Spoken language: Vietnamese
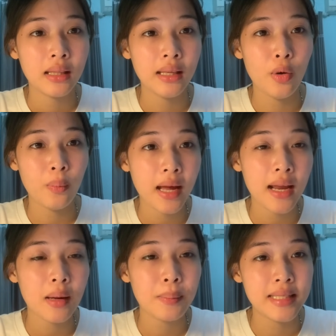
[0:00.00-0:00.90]
thì hôm
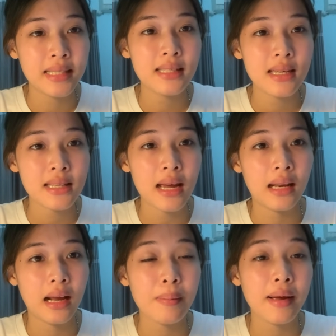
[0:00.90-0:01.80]
nay mình sẽ chia sẻ để
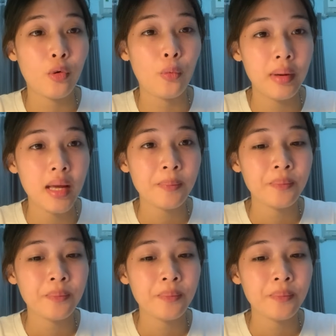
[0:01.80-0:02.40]
các bạn cùng biết